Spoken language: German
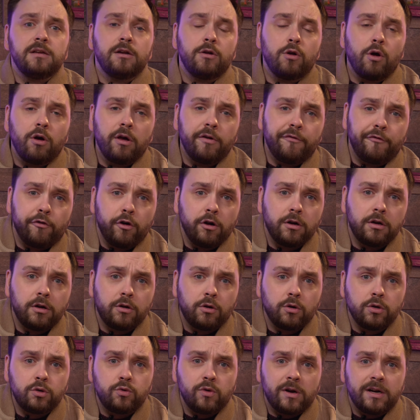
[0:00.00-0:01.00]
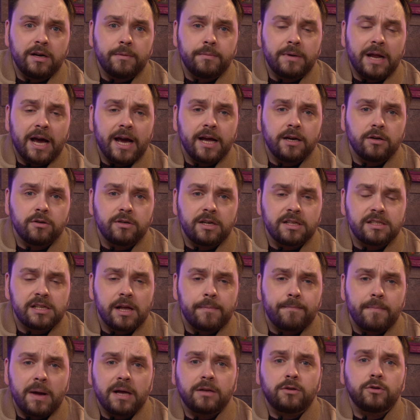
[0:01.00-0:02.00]
eine neue Folge Good Random Night und
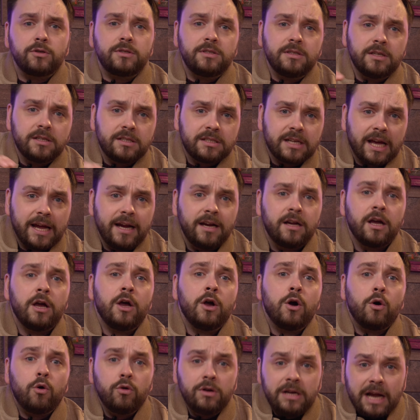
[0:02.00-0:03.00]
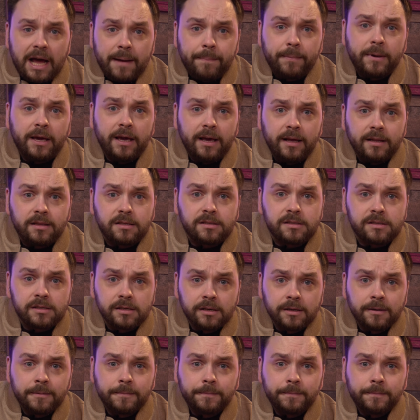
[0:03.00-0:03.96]
deshalb macht euch ein Getränk und ab geht's.